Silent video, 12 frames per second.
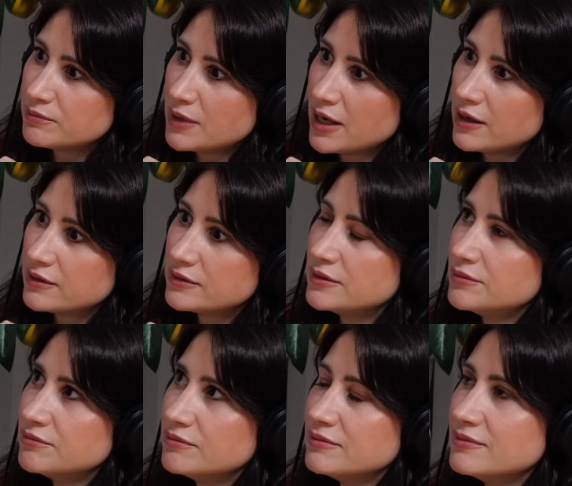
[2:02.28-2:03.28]
ma...
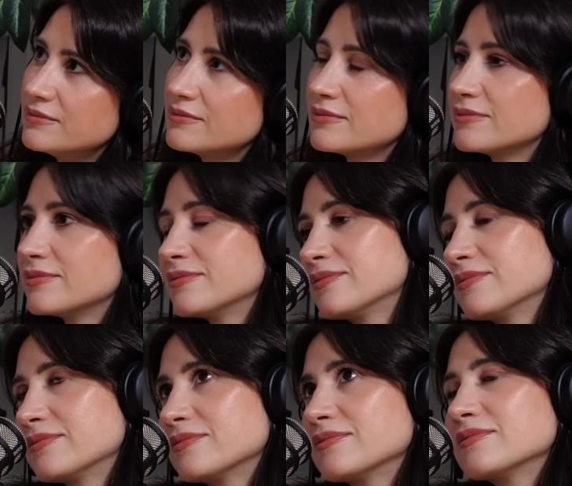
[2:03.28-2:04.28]
Um
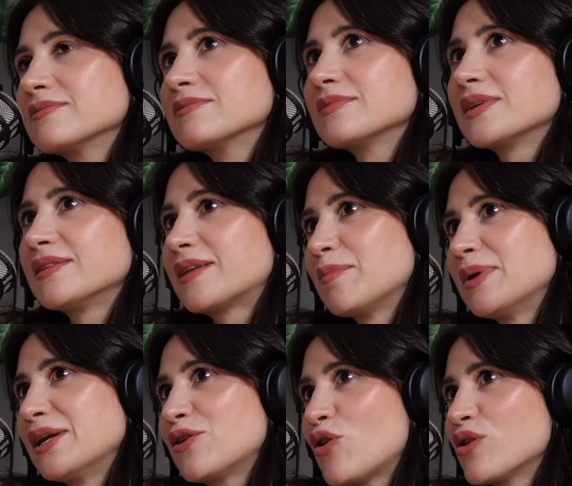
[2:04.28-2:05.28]
entrambe
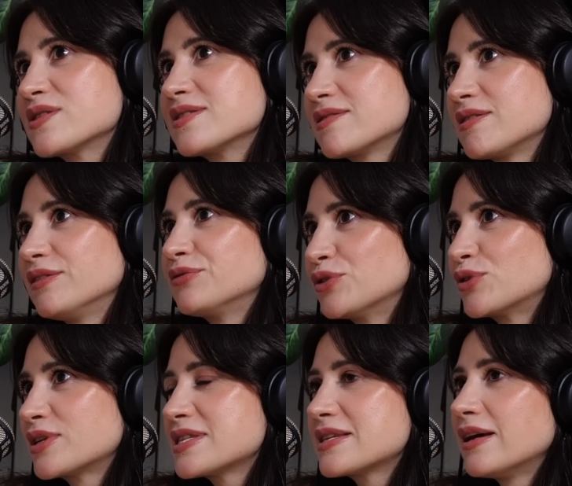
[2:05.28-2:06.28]
le cose, sì,
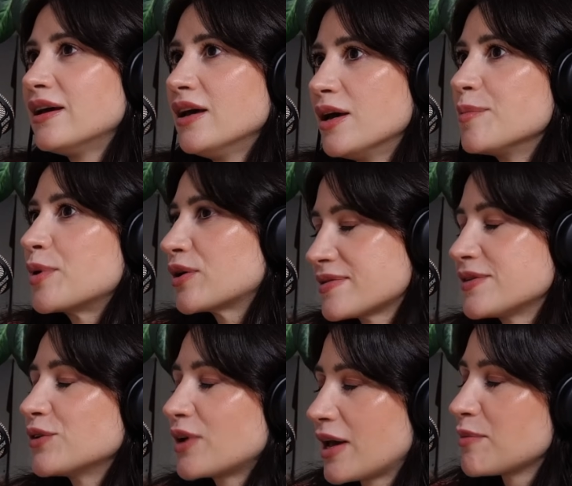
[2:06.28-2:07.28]
forse, però sì,
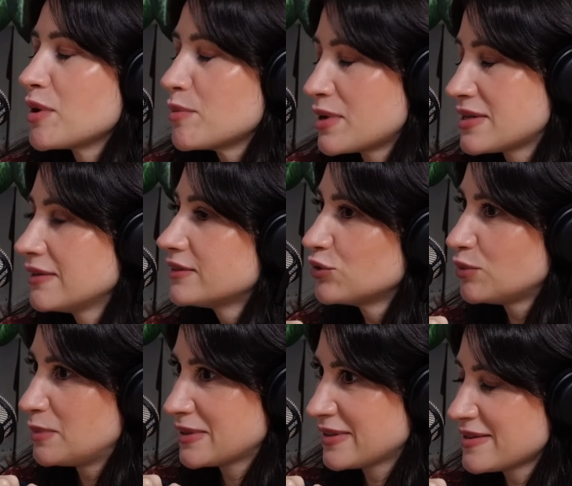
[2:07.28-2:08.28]
ok, mi hai presentato
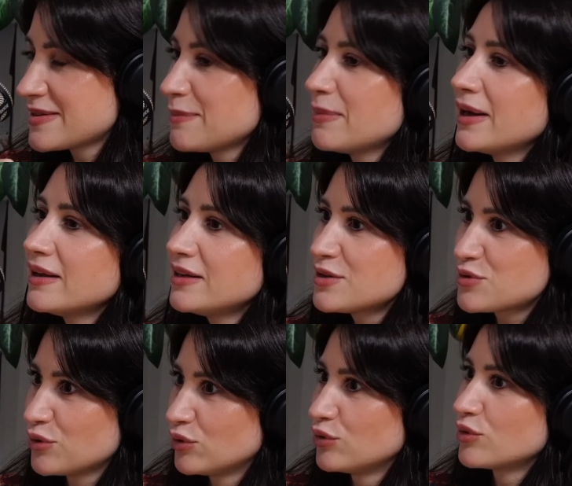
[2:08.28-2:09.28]
abbastanza bene,
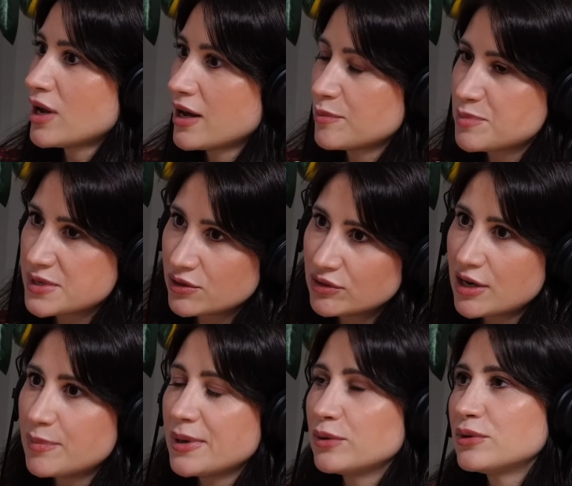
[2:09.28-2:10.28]
sono una
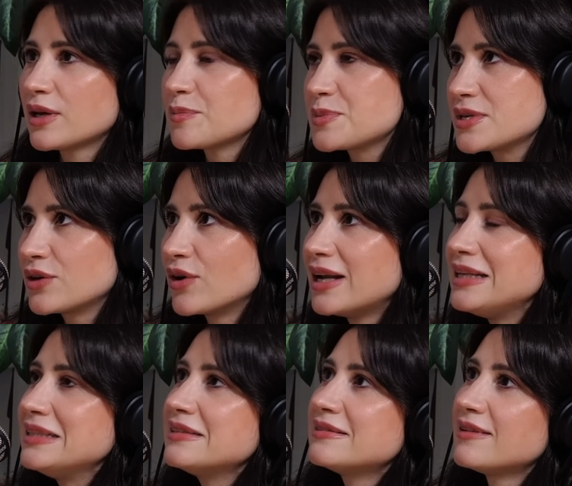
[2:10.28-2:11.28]
psicoterapeuta,
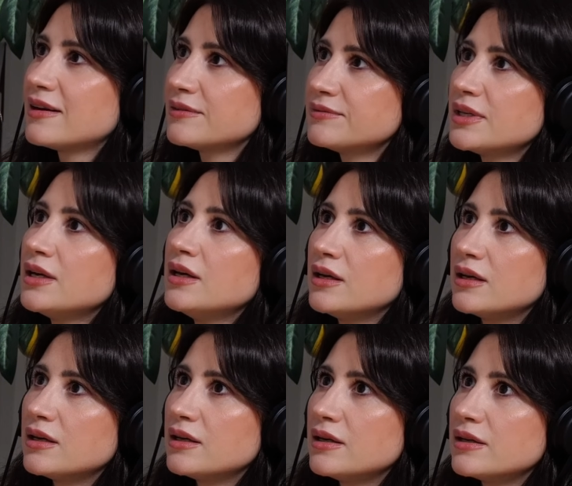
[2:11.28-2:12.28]
psicoanalista
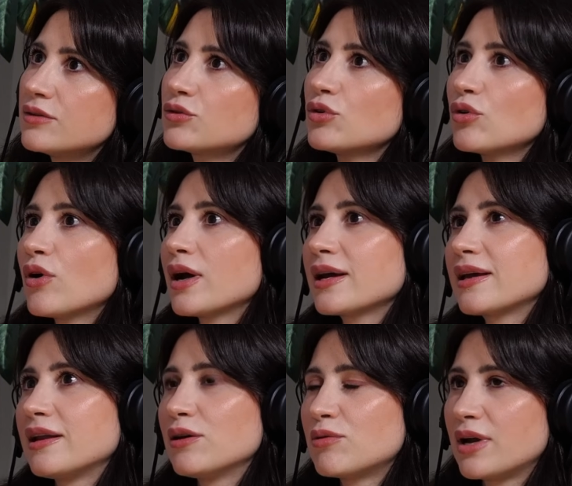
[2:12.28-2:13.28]
e sono
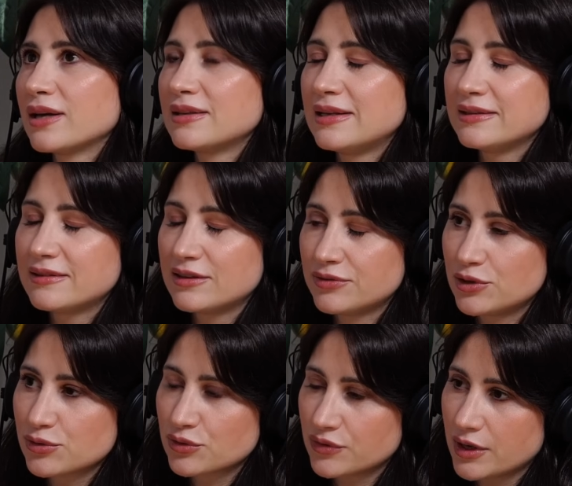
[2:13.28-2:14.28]
anche laureata in lettere e
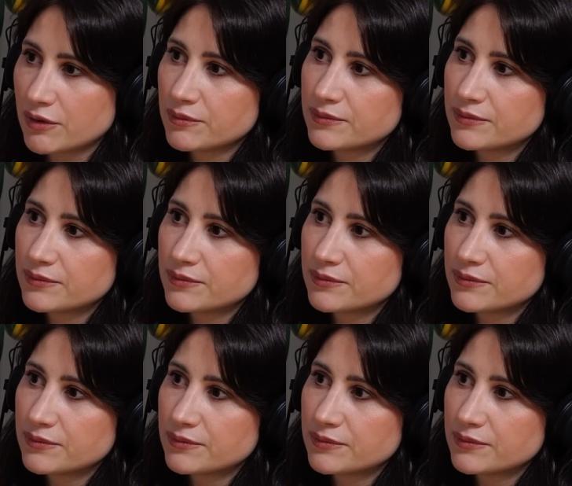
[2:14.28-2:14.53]
filosofia.